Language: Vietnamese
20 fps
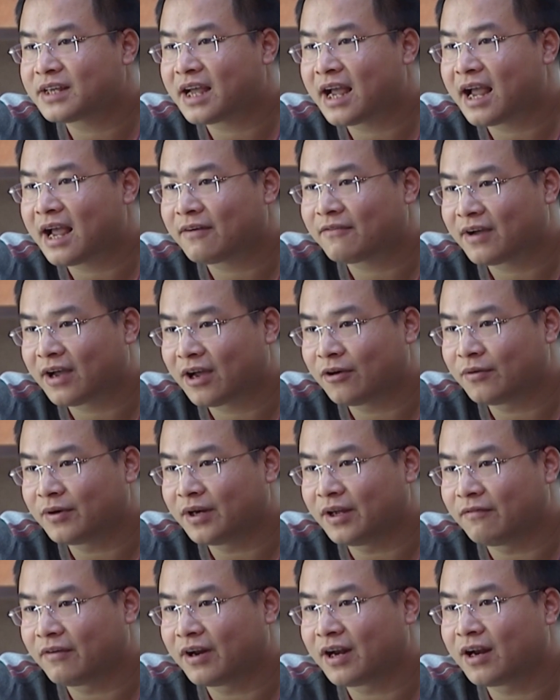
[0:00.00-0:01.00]
gia vào
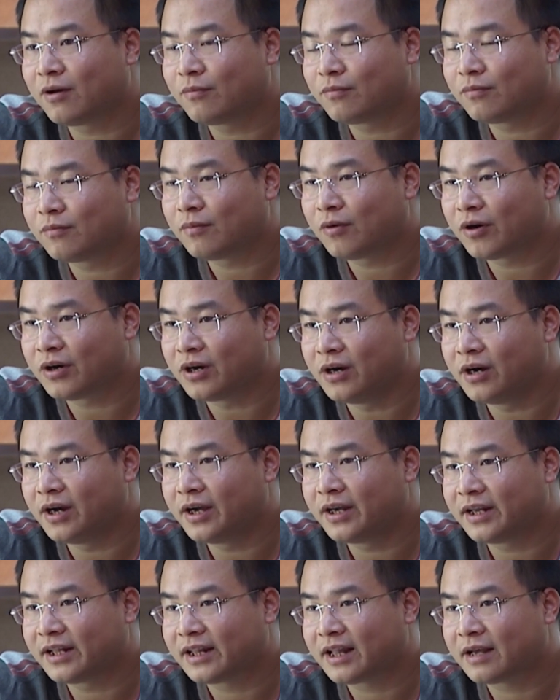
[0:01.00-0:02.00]
để vận động mọi
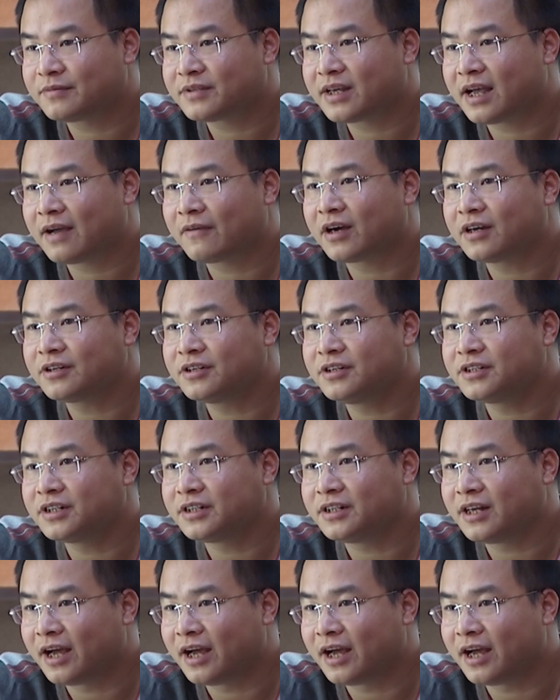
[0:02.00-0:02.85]
người để tham gia vào các chương trình